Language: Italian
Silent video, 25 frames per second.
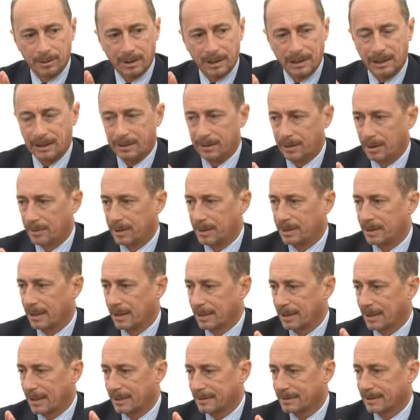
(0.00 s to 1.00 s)
relativamente
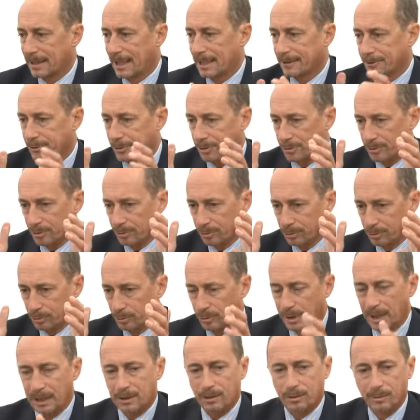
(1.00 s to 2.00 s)
al Gran Sasso, sono
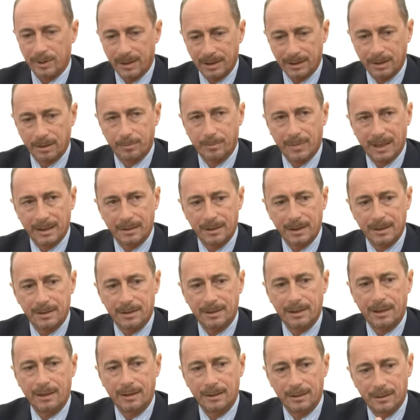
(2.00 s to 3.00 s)
due argomenti ben
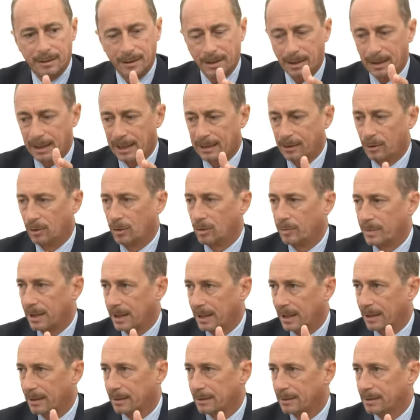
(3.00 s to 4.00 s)
distinti, la
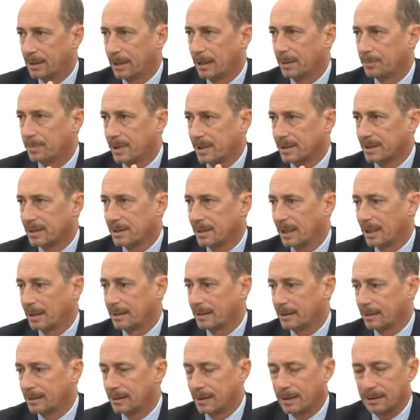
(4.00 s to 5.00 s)
nomina del
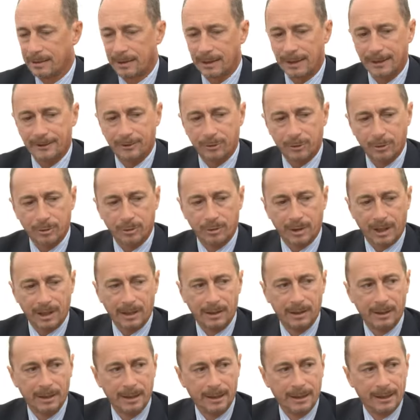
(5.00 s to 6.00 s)
Presidente e del
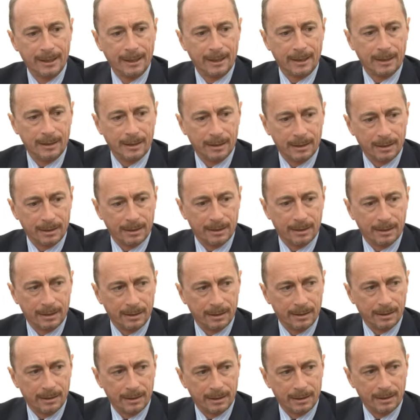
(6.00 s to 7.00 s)
Direttore,
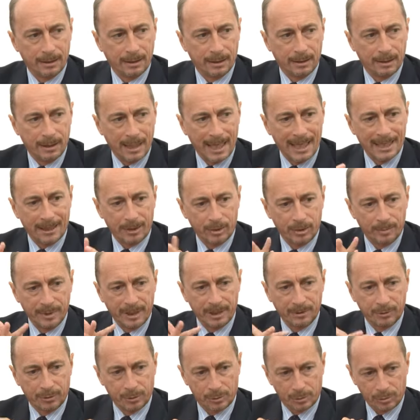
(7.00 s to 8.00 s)
eh,
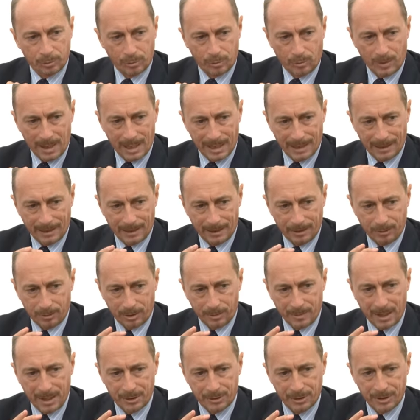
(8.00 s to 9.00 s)
argomento sul quale
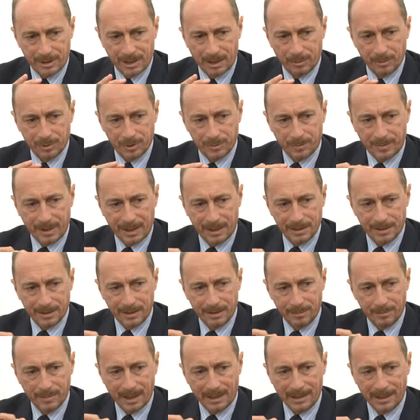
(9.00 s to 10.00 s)
ormai ci siamo
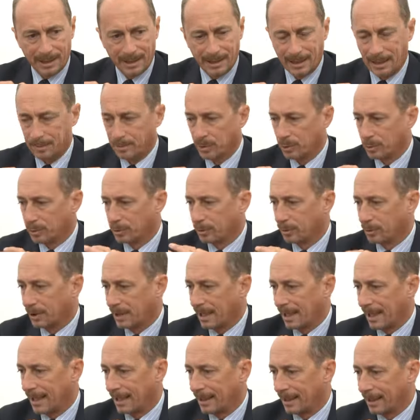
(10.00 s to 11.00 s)
spesi in maniera molto
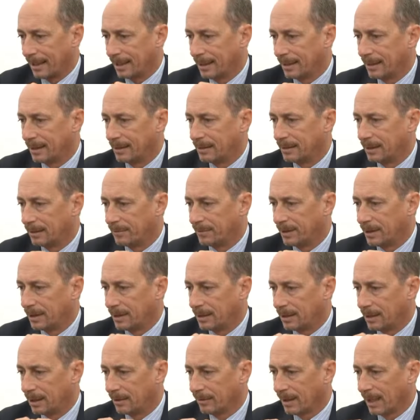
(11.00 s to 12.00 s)
chiara e
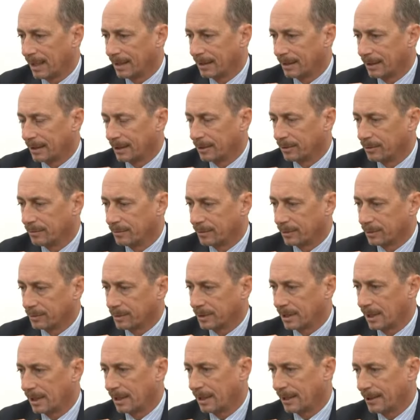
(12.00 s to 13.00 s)
definitiva anche nei
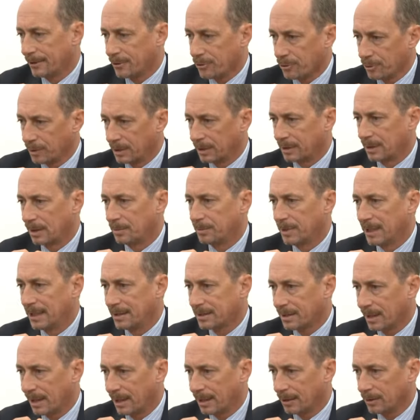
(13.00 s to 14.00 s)
confronti della Regione e del
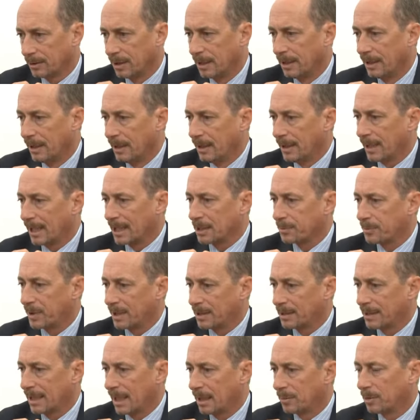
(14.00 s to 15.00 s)
Ministero,
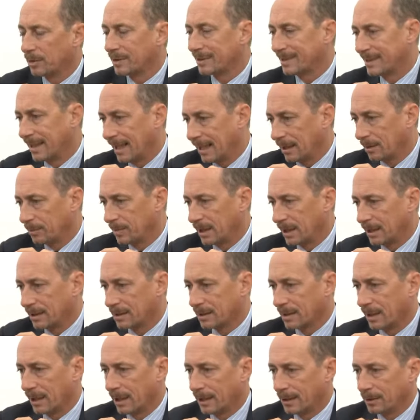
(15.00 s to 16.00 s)
aspettiamo dal
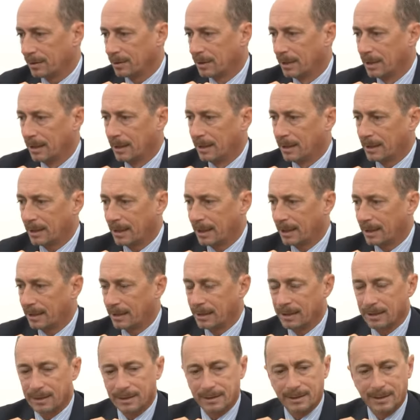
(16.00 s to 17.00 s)
Ministero
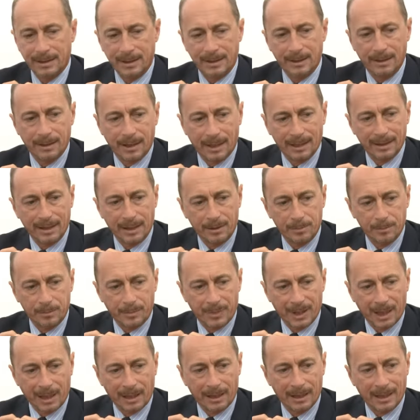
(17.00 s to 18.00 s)
che eh, si
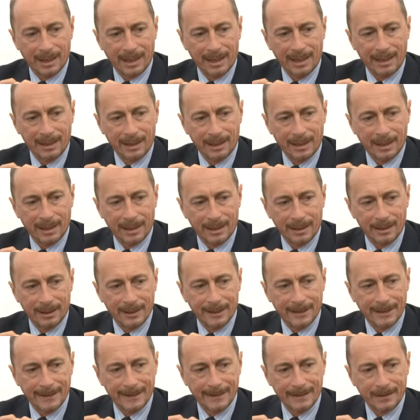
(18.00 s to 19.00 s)
adempia
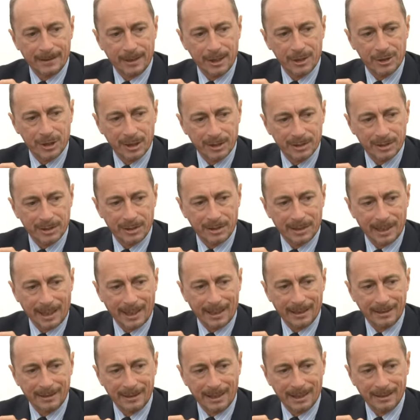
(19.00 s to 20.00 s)
alla
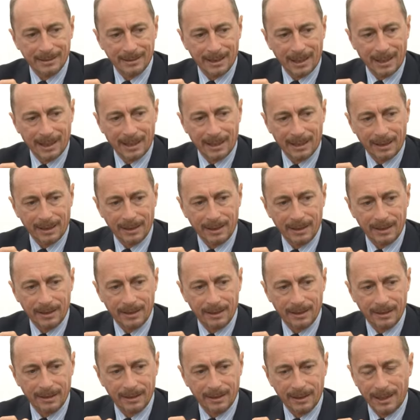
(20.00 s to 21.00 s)
necessità di andare
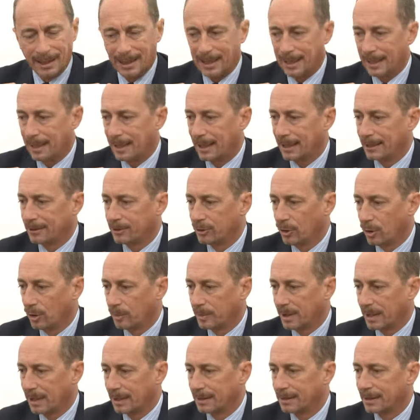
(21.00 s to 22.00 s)
eh, alla
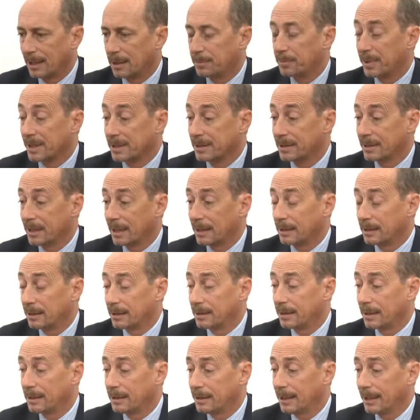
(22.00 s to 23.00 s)
nomina del Presidente
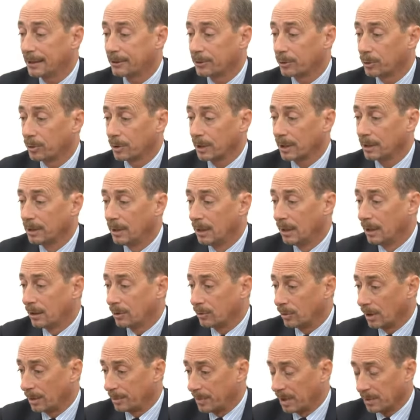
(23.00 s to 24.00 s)
e del Direttore.
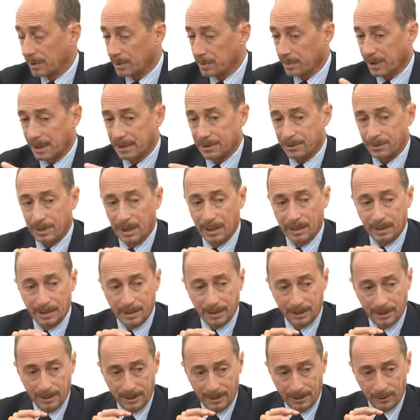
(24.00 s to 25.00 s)
Noi abbiamo espresso
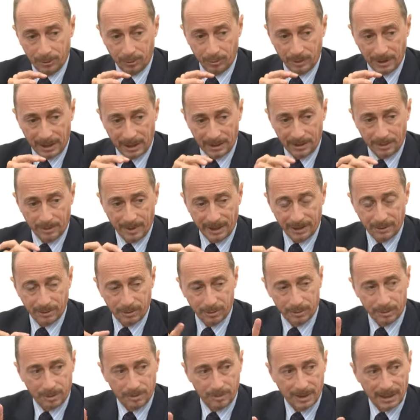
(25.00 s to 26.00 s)
anche un
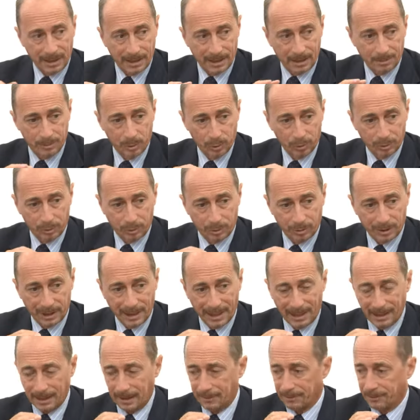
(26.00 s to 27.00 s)
gradimento in maniera molto
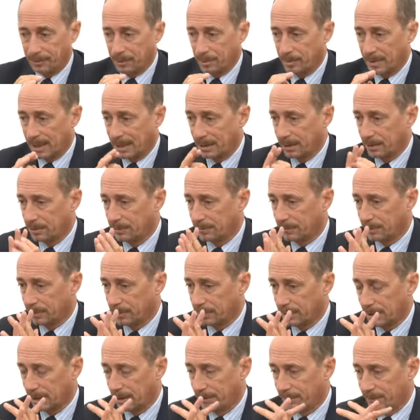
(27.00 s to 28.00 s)
chiara e formale nei
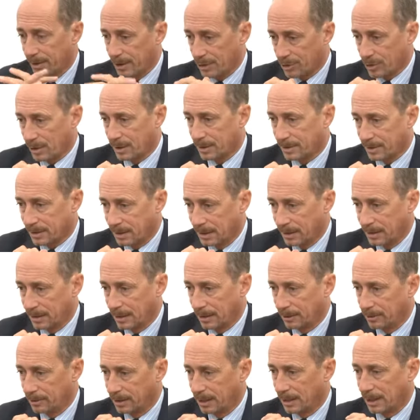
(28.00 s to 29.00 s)
confronti del Vice
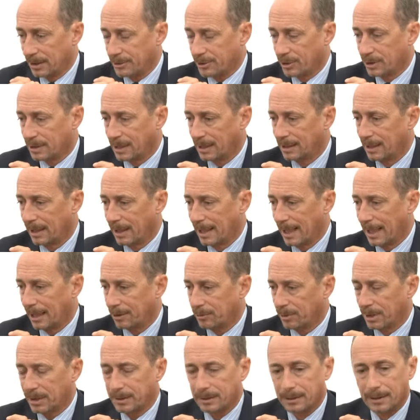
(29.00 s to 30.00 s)
Sindaco della città
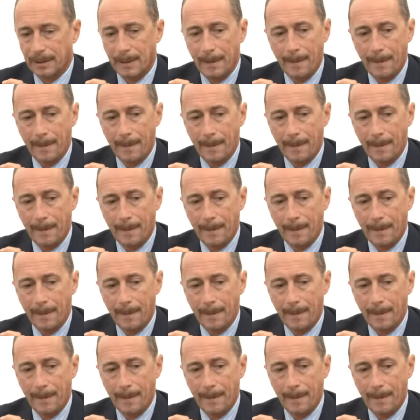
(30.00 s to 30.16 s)
dell'Aglio